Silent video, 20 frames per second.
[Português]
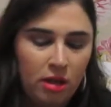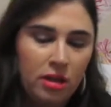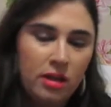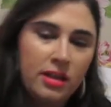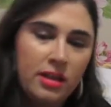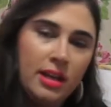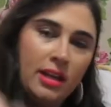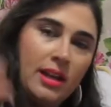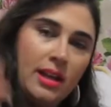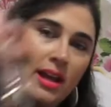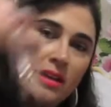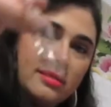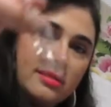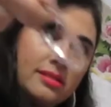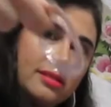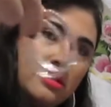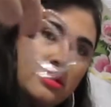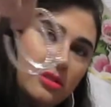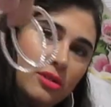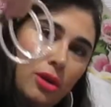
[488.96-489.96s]
que ele é
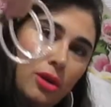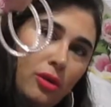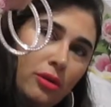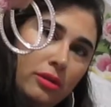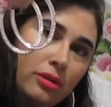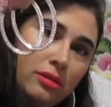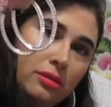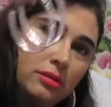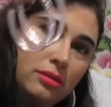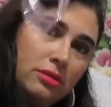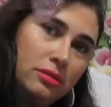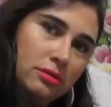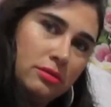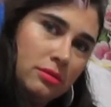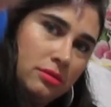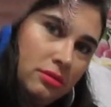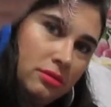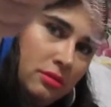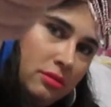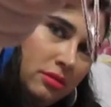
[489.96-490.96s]
assim, ó,
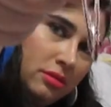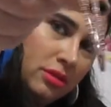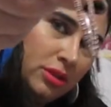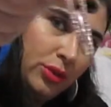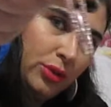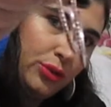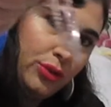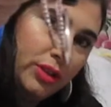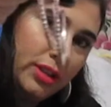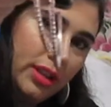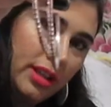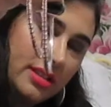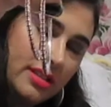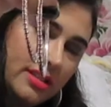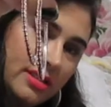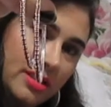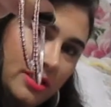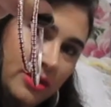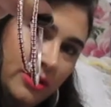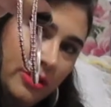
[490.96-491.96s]
e fica
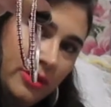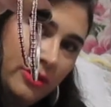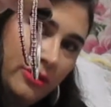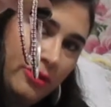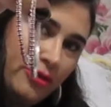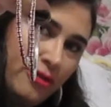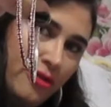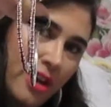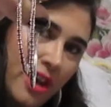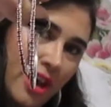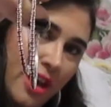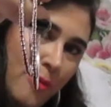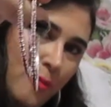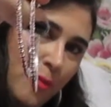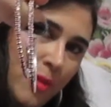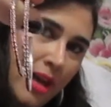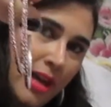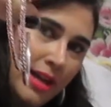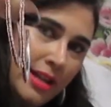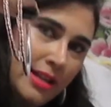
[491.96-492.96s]
assim,
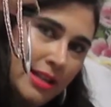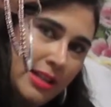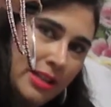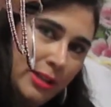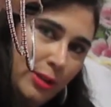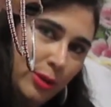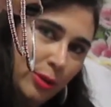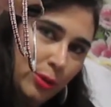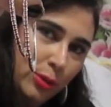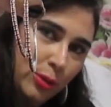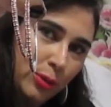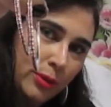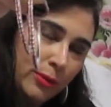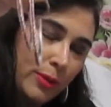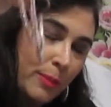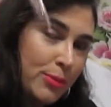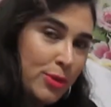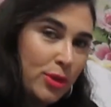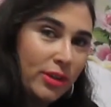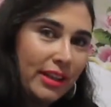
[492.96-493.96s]
vermelhinho. A
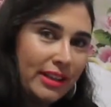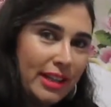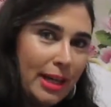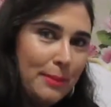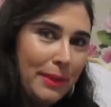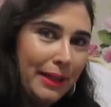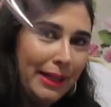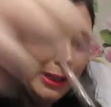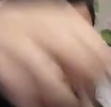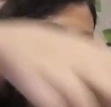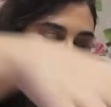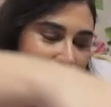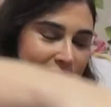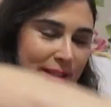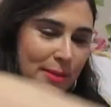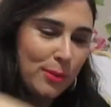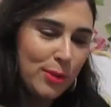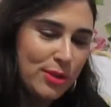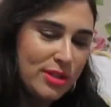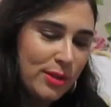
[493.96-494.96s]
pessoa tá tremendo né, depois dessa
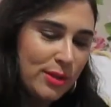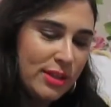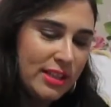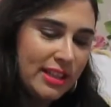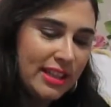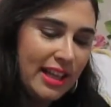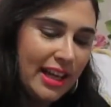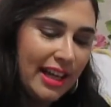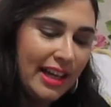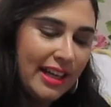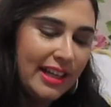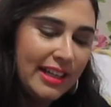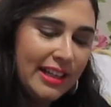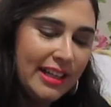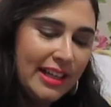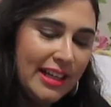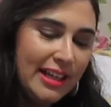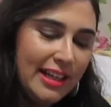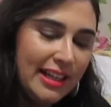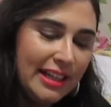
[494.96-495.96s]
emoção aqui da,
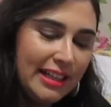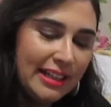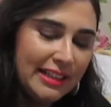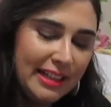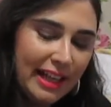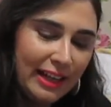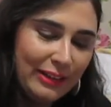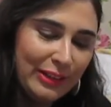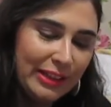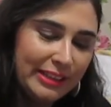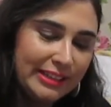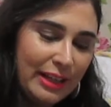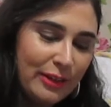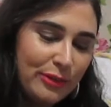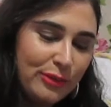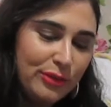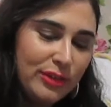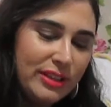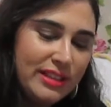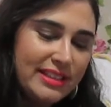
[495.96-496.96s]
da, da
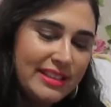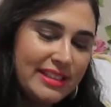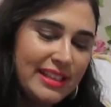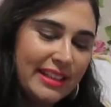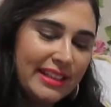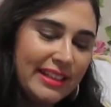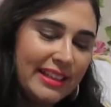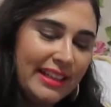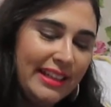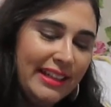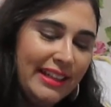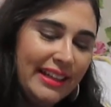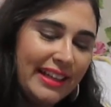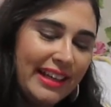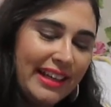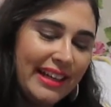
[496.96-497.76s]
Vitz aqui.